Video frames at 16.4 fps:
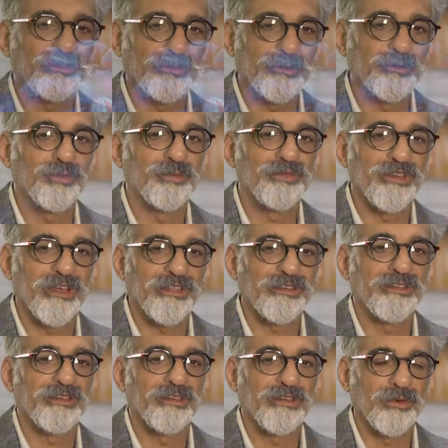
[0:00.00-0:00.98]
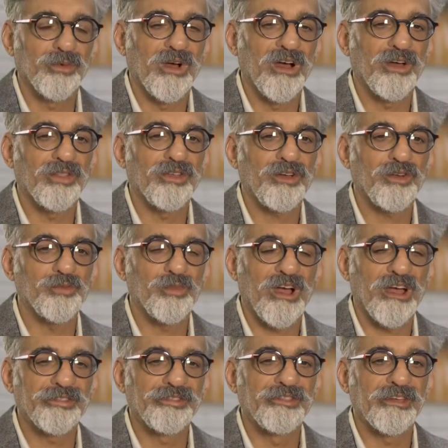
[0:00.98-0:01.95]
اسلوب يعني واضح
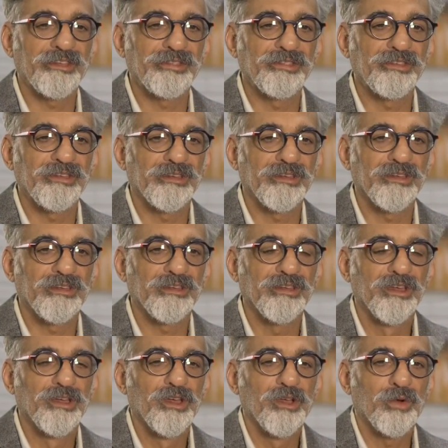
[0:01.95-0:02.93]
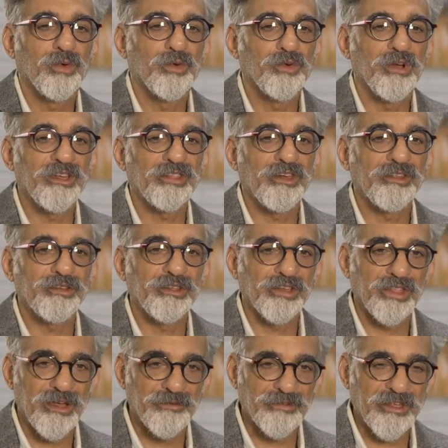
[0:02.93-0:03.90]
ومحدد وايضا
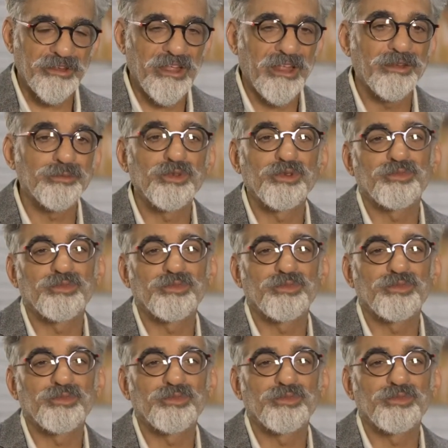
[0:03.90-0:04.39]
اضافه نعلمه